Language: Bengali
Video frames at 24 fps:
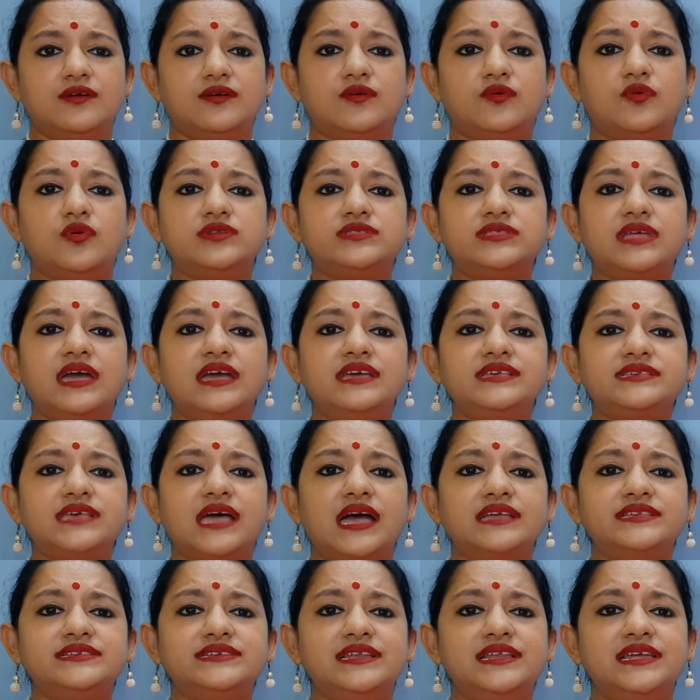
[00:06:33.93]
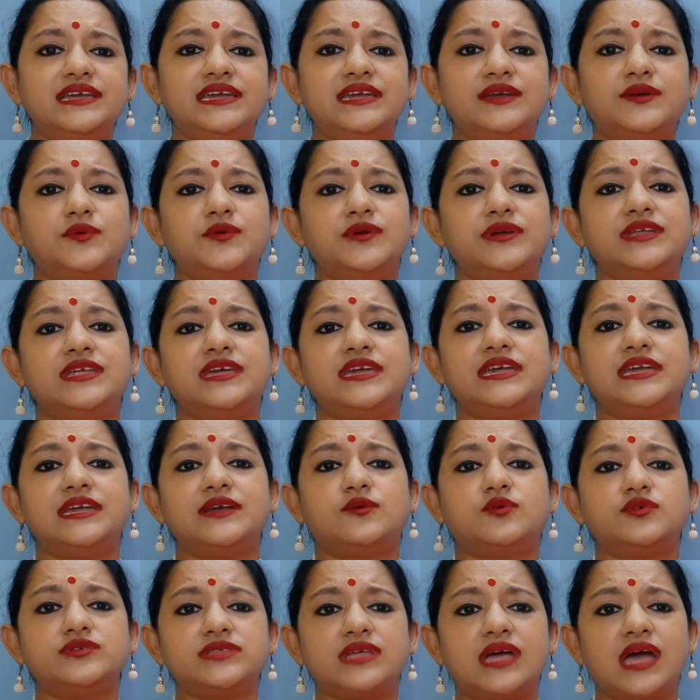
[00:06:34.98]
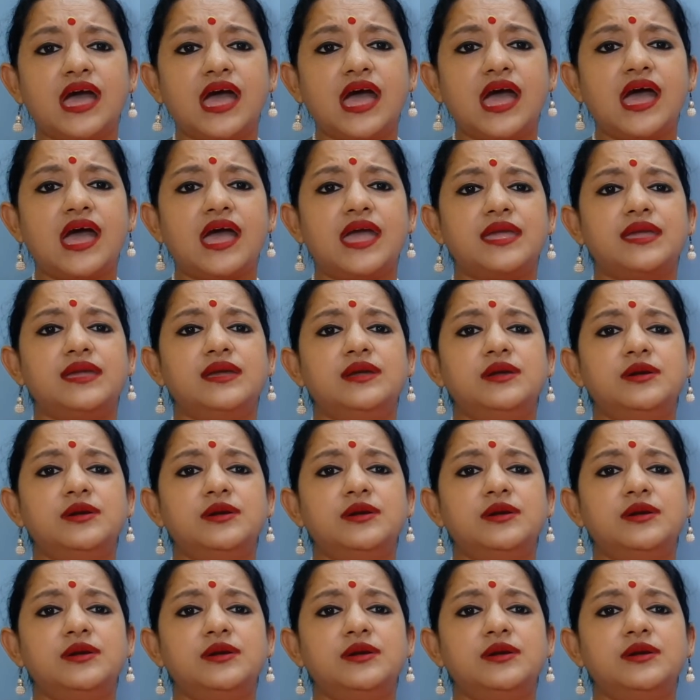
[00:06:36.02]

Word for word: কোথায় সাজলি গুইড়ি কোথায়